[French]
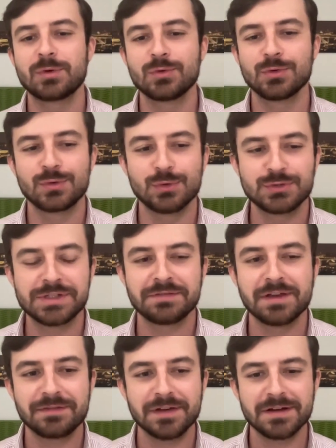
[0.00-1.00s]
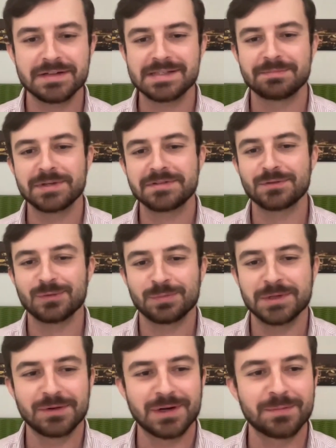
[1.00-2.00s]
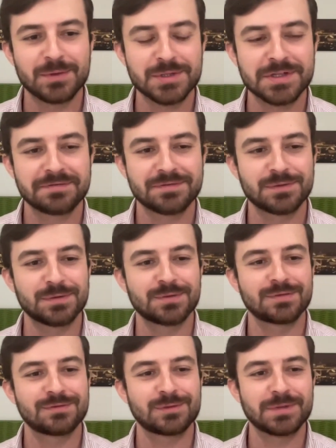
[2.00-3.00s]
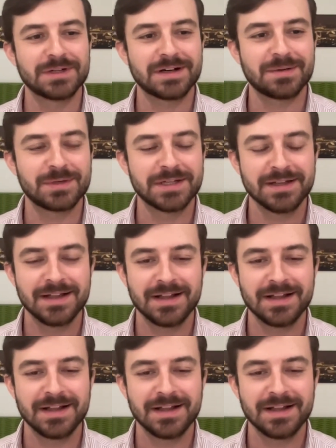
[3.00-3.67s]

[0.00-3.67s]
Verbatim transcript: le, chiffre d'affaires, hein, c'est pas ce qu'on se met dans la poche, Il hein, faut, faut, bien le rappeler.